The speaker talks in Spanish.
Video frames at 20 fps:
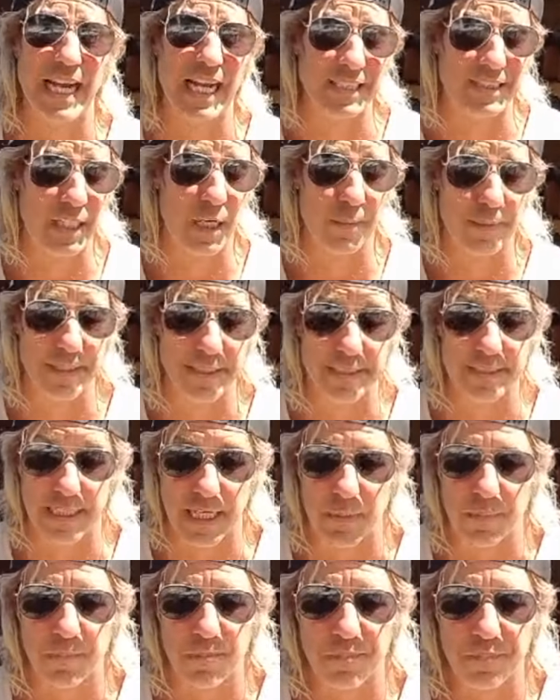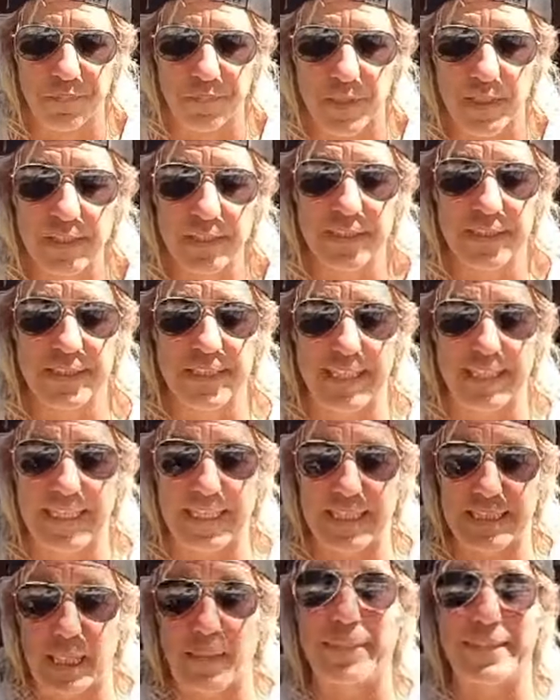a través de ser
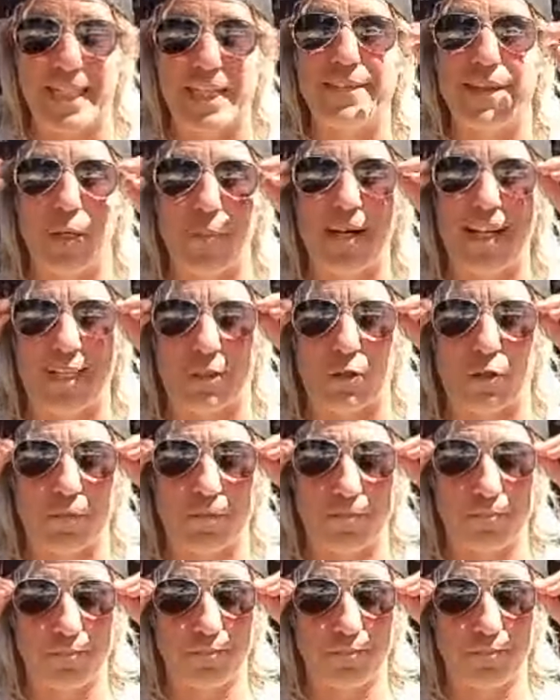el capitán del barco,